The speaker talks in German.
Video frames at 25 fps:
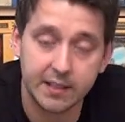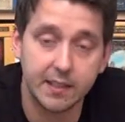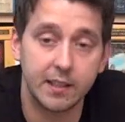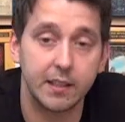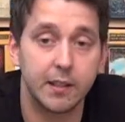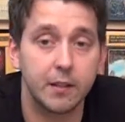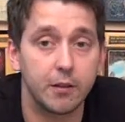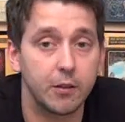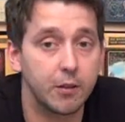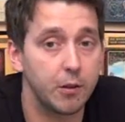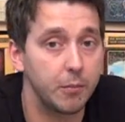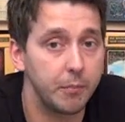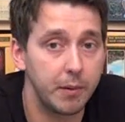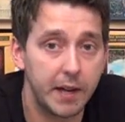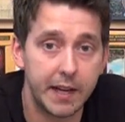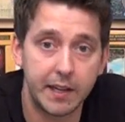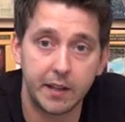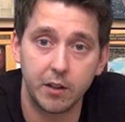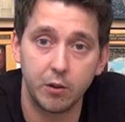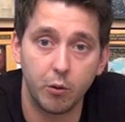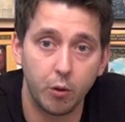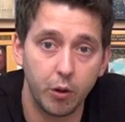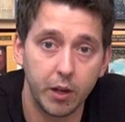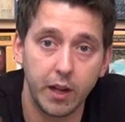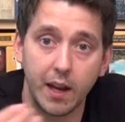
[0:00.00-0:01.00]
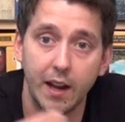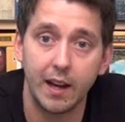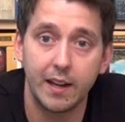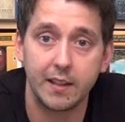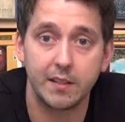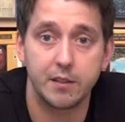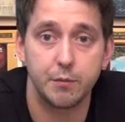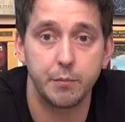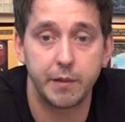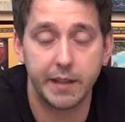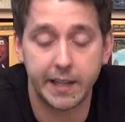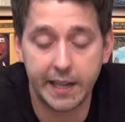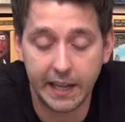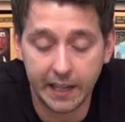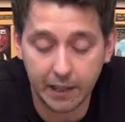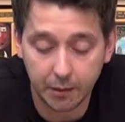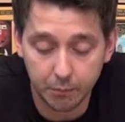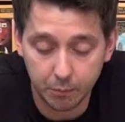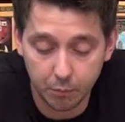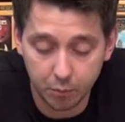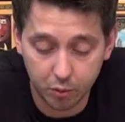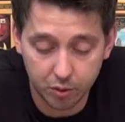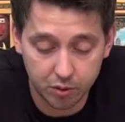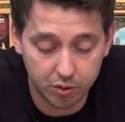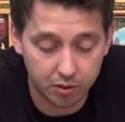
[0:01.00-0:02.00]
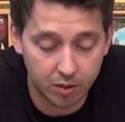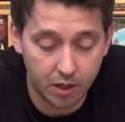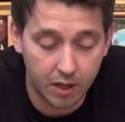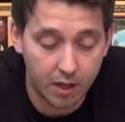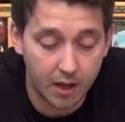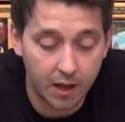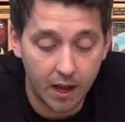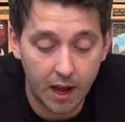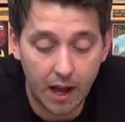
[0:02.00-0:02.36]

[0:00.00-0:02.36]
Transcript: dass ich komplett neu alles überdenken muss.